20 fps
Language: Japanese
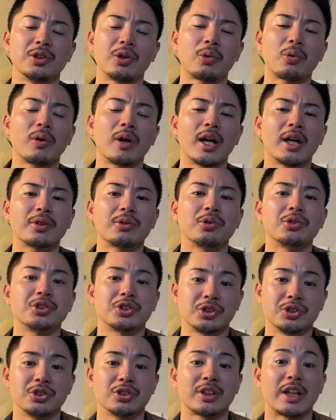横川投
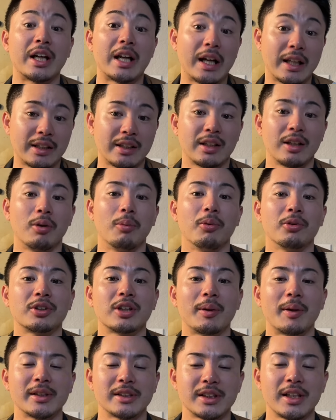手かなって思っ
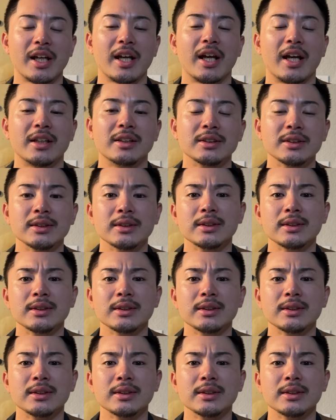てまして、